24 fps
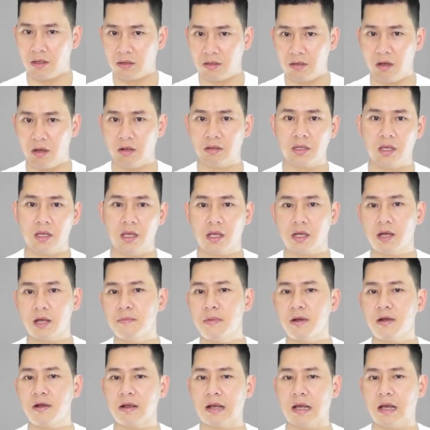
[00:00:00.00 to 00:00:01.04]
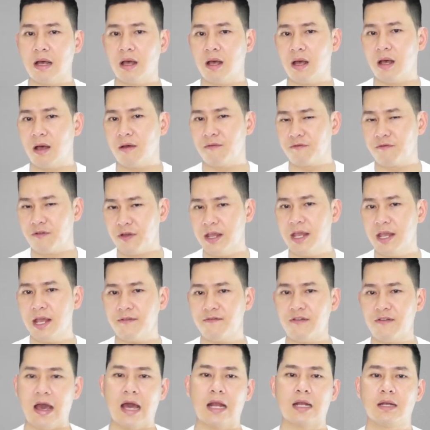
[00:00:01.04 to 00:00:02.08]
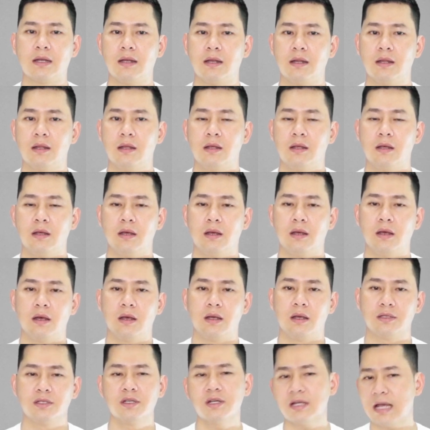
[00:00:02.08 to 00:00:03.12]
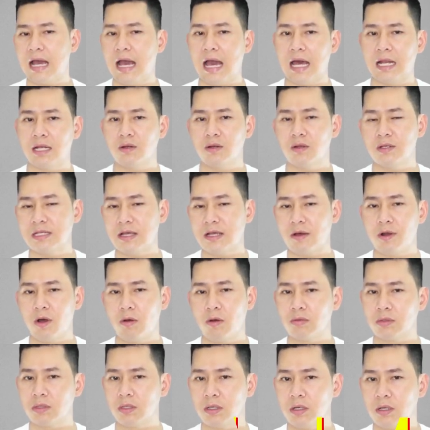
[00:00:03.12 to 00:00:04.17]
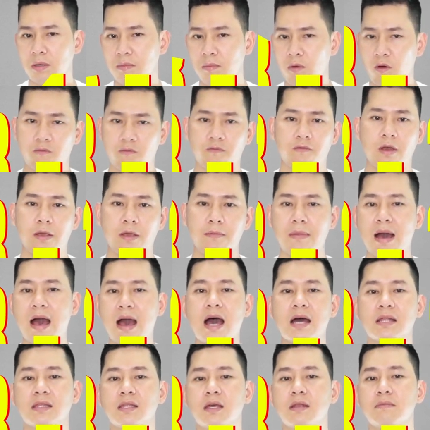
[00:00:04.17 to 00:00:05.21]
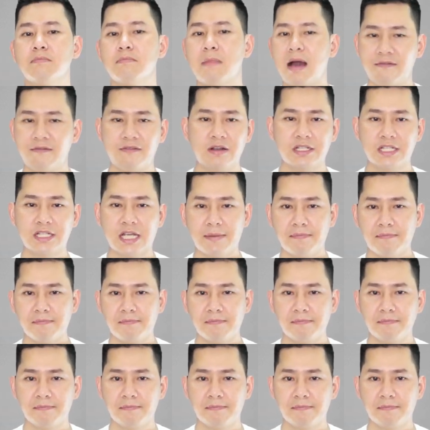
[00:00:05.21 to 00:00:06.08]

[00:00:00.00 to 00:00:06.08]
Thường thì các mức uh, phí phạt uh, trước hạn nó dao động từ một phẩy ba đến ba phần trăm.